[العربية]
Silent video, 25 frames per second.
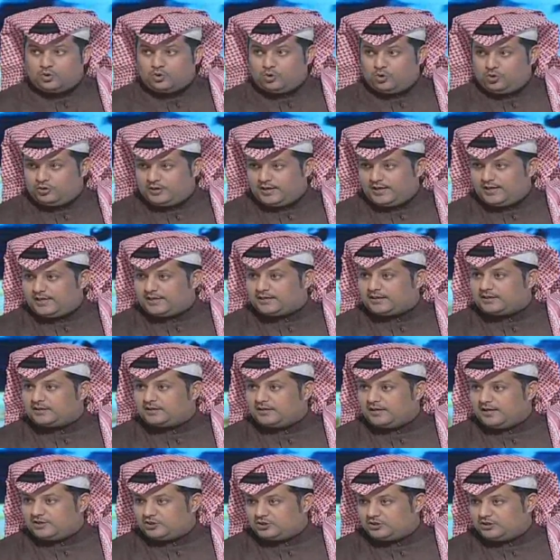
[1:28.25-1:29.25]
هناك
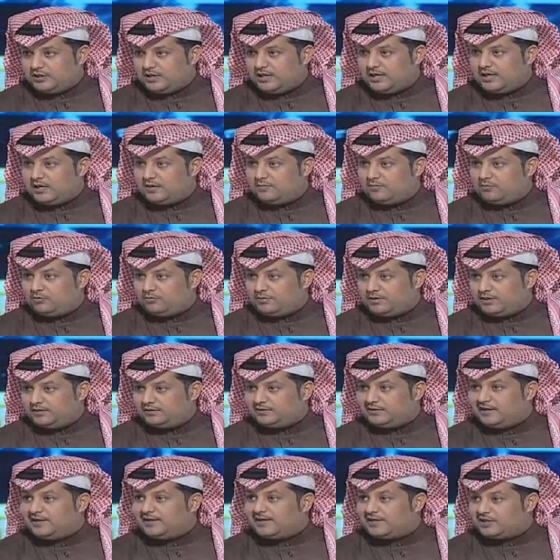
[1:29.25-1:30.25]
أشياء
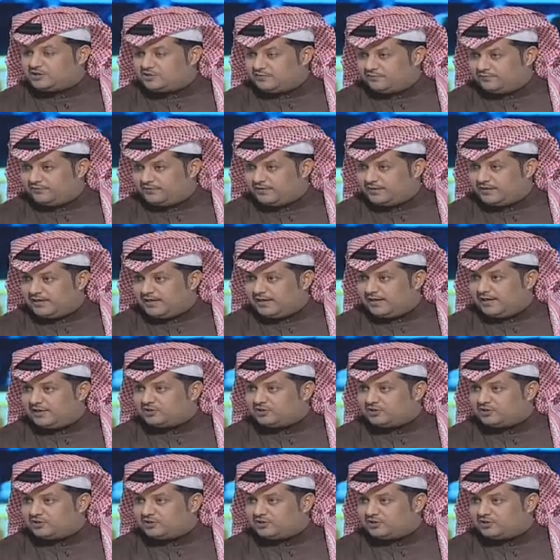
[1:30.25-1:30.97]
ممكن تنكشف في خلال